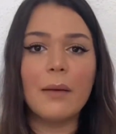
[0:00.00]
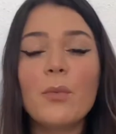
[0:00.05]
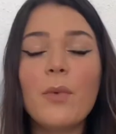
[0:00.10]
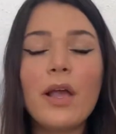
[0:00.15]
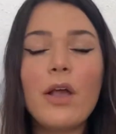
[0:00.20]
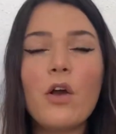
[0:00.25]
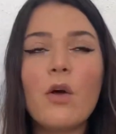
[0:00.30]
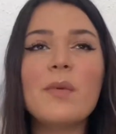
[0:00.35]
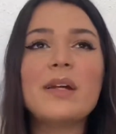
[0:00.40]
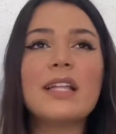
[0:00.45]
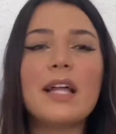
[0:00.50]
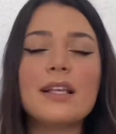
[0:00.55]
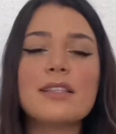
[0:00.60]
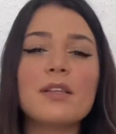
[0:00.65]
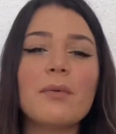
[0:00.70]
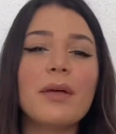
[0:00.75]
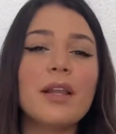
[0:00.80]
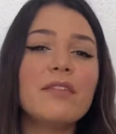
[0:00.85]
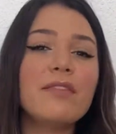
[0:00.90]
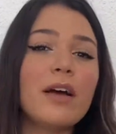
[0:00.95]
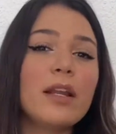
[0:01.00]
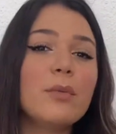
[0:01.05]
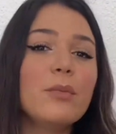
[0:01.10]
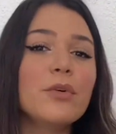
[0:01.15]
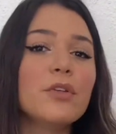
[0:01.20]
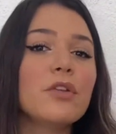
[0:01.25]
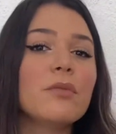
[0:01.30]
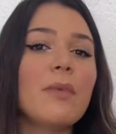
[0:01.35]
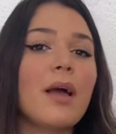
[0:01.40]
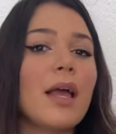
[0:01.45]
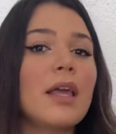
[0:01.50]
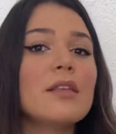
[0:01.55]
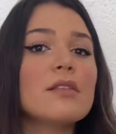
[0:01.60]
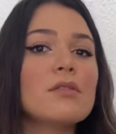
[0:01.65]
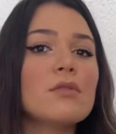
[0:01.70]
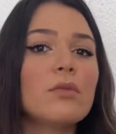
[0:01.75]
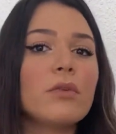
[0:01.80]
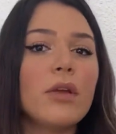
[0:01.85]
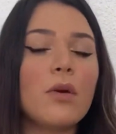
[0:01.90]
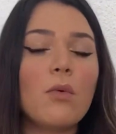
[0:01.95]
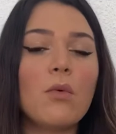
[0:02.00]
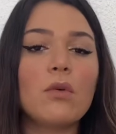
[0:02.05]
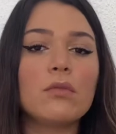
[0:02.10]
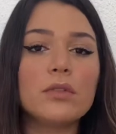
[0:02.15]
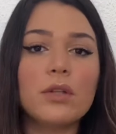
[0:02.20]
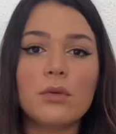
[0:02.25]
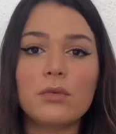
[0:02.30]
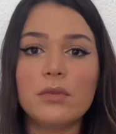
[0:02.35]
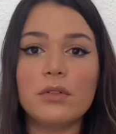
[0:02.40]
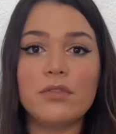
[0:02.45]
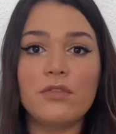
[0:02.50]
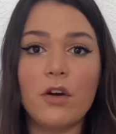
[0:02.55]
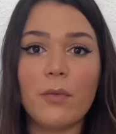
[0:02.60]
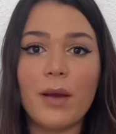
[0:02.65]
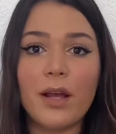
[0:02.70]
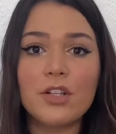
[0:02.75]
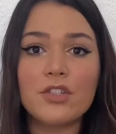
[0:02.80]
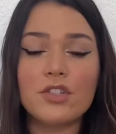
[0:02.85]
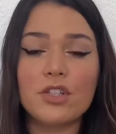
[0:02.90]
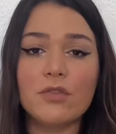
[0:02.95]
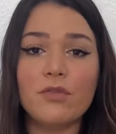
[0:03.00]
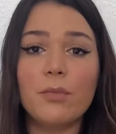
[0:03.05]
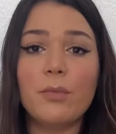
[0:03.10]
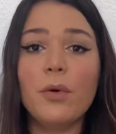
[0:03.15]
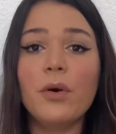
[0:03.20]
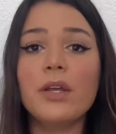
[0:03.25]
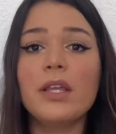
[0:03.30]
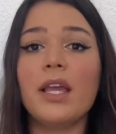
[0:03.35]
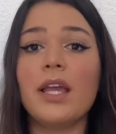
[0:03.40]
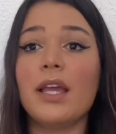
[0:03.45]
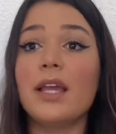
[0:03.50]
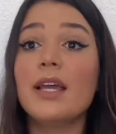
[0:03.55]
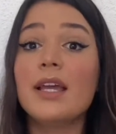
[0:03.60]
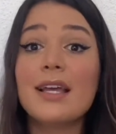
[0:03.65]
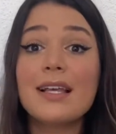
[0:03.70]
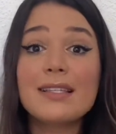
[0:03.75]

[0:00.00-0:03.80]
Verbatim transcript: recomendação, ela vale muito mais do que um conteúdo informativo. Por quê?